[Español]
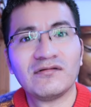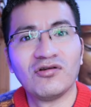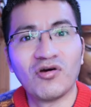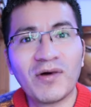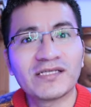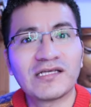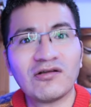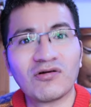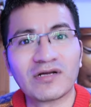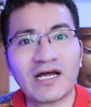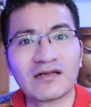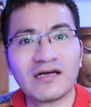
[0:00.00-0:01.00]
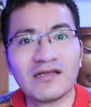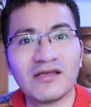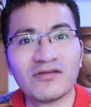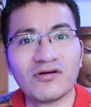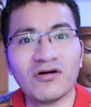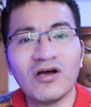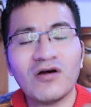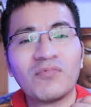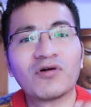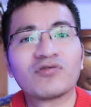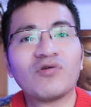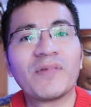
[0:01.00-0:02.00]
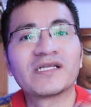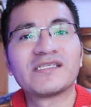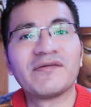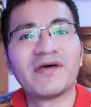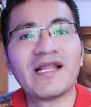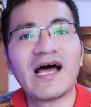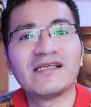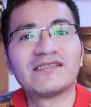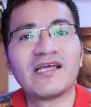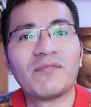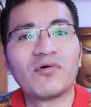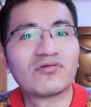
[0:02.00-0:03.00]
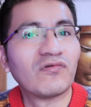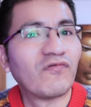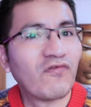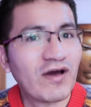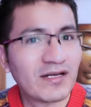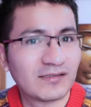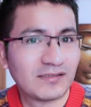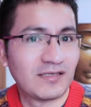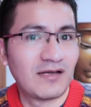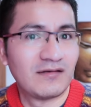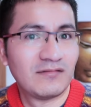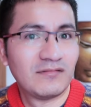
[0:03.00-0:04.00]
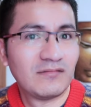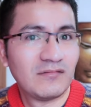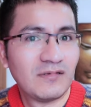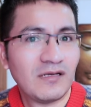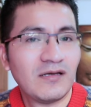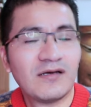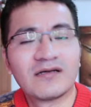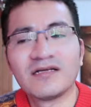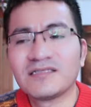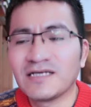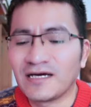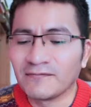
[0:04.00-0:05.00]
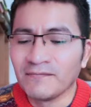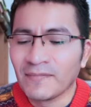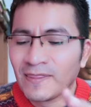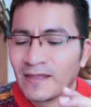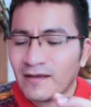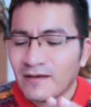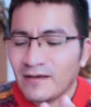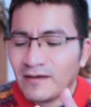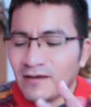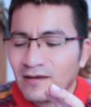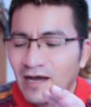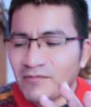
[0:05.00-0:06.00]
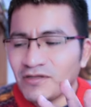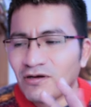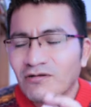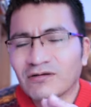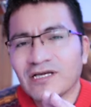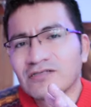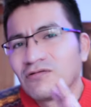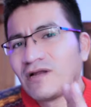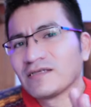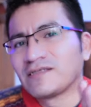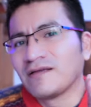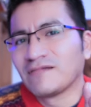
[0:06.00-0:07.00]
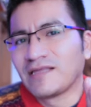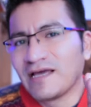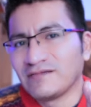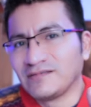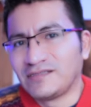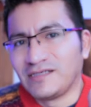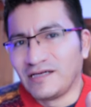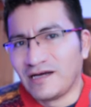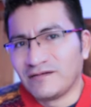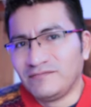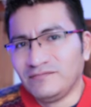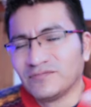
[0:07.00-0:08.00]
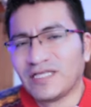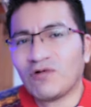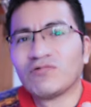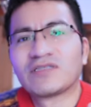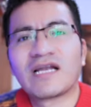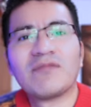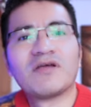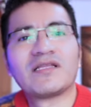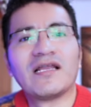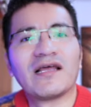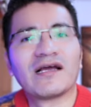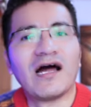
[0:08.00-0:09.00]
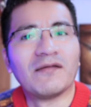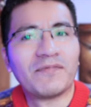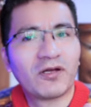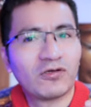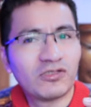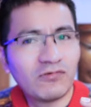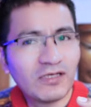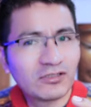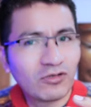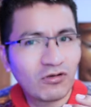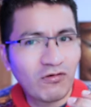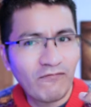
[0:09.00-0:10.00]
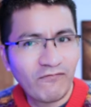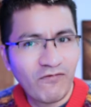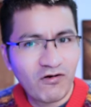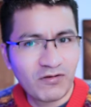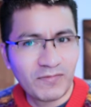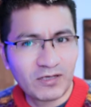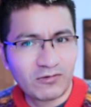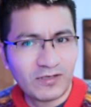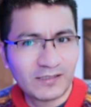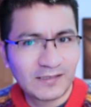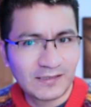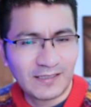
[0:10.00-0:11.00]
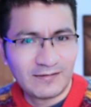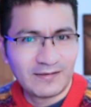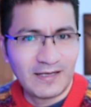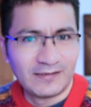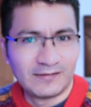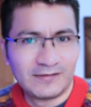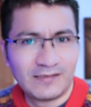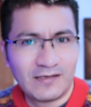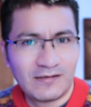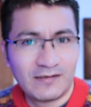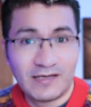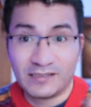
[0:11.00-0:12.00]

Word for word: Lo vas a lograr, cariño, por tu perseverancia, por tu fuerza. Richard, ha habido lo que es una sentencia de un trámite legal, pero yo no estoy conforme con esa sentencia.